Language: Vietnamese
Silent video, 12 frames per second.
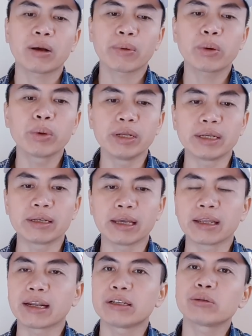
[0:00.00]
cái quy định là
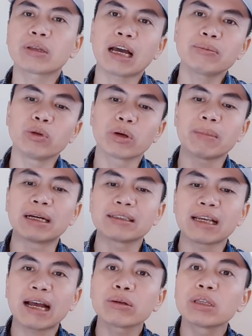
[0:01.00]
hiện nay chúng ta áp dụng cái bảng
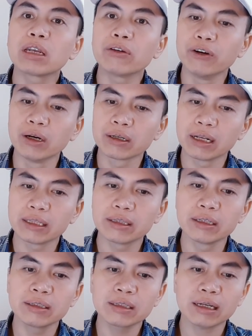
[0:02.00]
giá của từng địa phương để
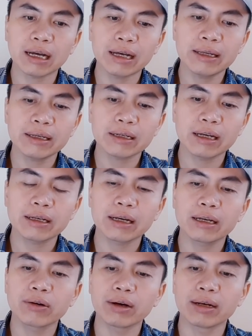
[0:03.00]
tính cái cái
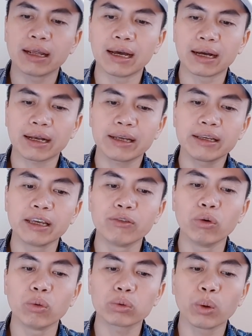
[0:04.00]
cái gọi là cái nghĩa
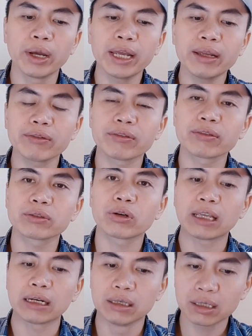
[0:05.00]
vụ thuế cho
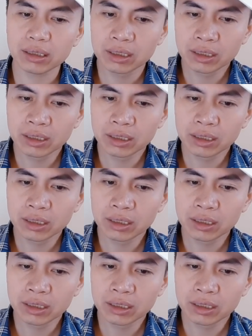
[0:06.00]
nhà nước